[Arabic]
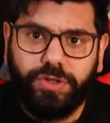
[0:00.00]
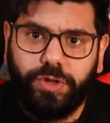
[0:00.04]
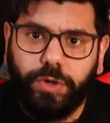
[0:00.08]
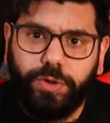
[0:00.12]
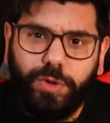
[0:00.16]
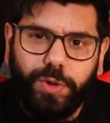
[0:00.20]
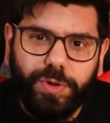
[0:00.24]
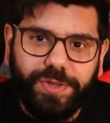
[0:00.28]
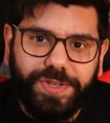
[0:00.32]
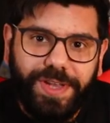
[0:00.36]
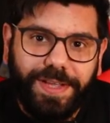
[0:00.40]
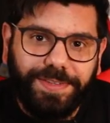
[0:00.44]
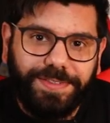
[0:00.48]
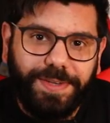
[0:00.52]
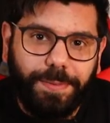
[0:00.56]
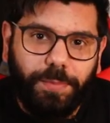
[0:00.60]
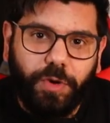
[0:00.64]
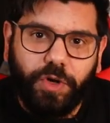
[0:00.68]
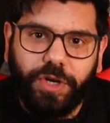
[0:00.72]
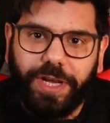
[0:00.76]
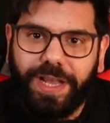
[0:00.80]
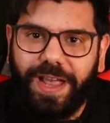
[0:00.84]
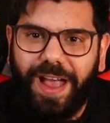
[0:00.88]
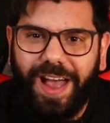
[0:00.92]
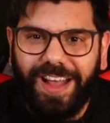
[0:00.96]
استوديو سانتا
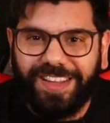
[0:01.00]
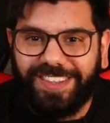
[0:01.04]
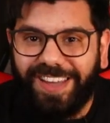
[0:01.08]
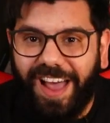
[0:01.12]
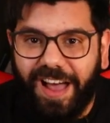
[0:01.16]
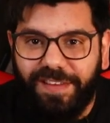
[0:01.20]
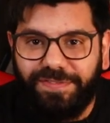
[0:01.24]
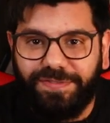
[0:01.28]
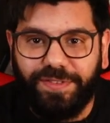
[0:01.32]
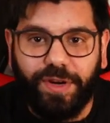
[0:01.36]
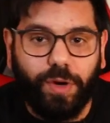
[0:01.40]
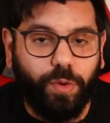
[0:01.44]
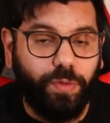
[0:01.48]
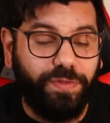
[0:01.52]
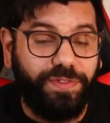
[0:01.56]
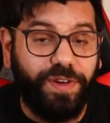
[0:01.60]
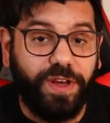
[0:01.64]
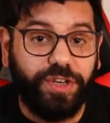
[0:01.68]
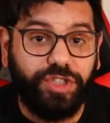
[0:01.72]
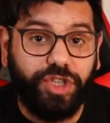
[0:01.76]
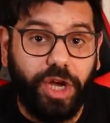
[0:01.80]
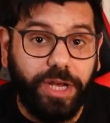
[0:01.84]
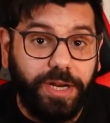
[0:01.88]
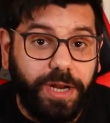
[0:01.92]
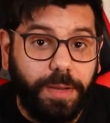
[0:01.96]
مونيكا اتحفنا
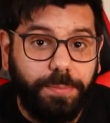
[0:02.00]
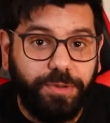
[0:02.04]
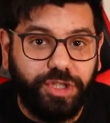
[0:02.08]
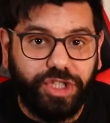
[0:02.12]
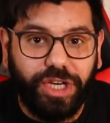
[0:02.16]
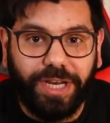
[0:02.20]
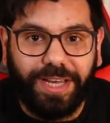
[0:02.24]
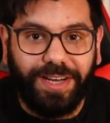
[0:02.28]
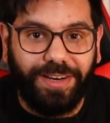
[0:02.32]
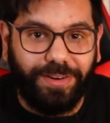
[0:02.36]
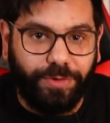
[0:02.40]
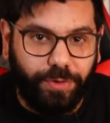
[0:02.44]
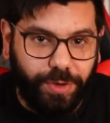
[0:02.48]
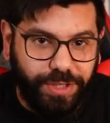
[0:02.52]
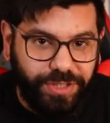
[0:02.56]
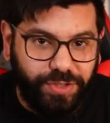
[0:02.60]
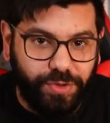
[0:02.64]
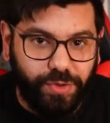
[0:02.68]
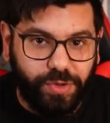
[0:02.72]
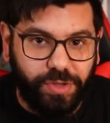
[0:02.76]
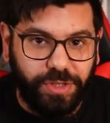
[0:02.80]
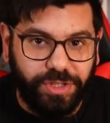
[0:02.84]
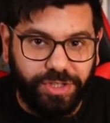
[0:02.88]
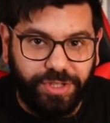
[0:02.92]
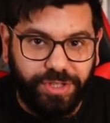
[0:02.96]
وفاجانا بشكل كريتوس